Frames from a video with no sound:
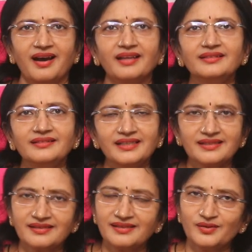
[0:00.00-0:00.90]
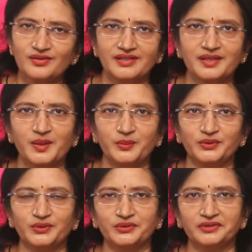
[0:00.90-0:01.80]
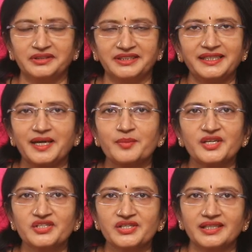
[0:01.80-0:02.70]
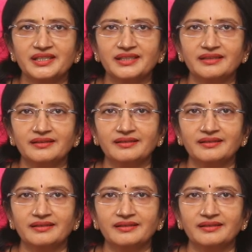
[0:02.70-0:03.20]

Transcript: అందరి స్కిన్ డ్రై అయిపోతూ ఉంటుంది గమనించండి